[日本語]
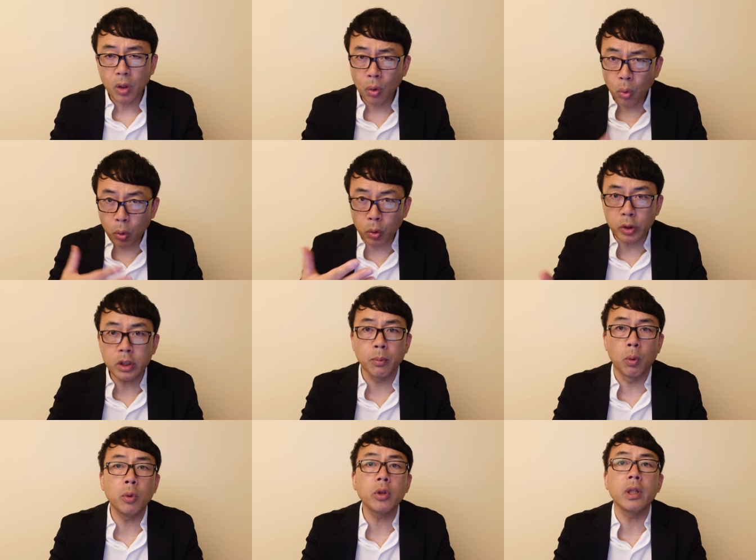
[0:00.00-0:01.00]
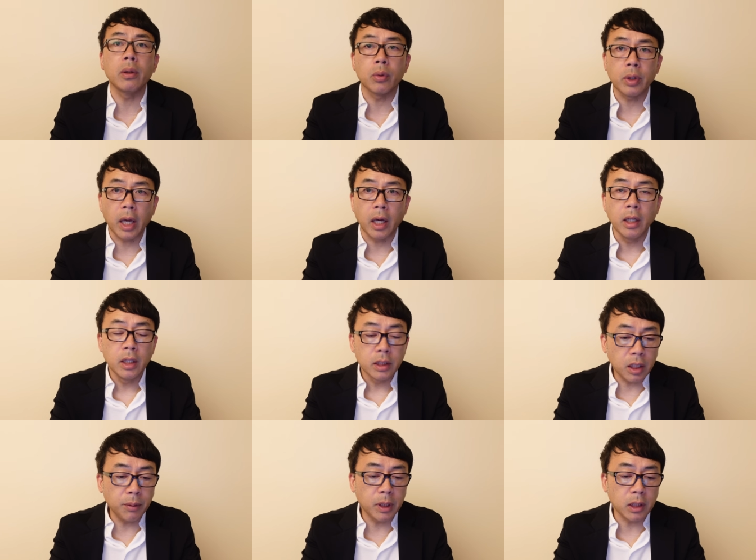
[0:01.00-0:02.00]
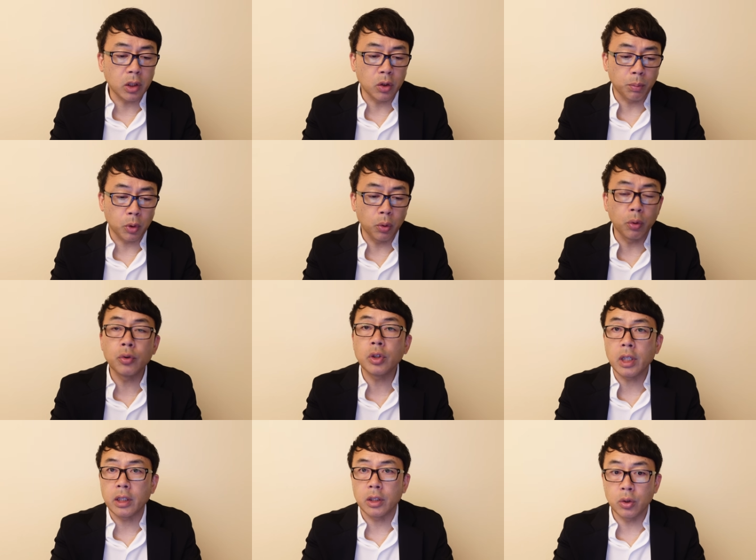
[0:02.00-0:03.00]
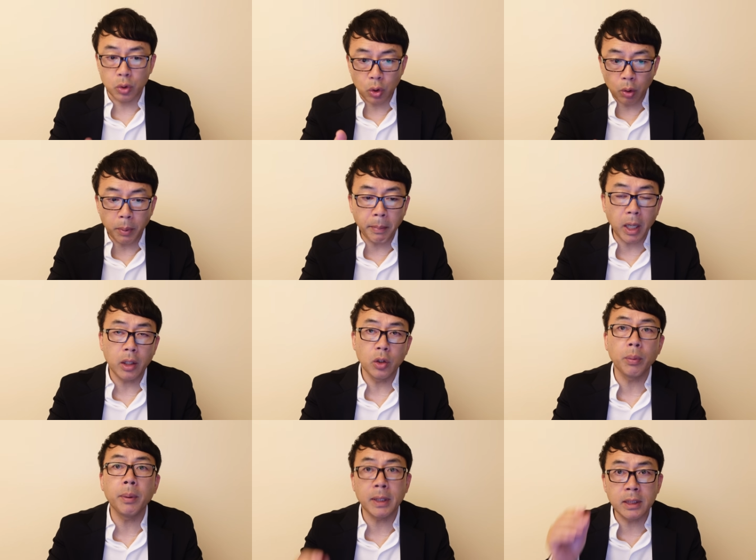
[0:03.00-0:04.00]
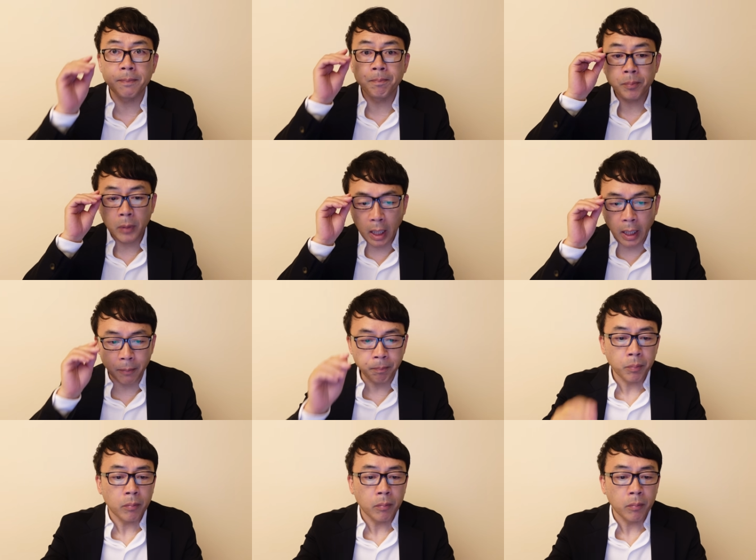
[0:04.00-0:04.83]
こういうこといつも思ってるので、ぜひ皆さんとも共有したいんで、ちょっとそのまま読みます。はい。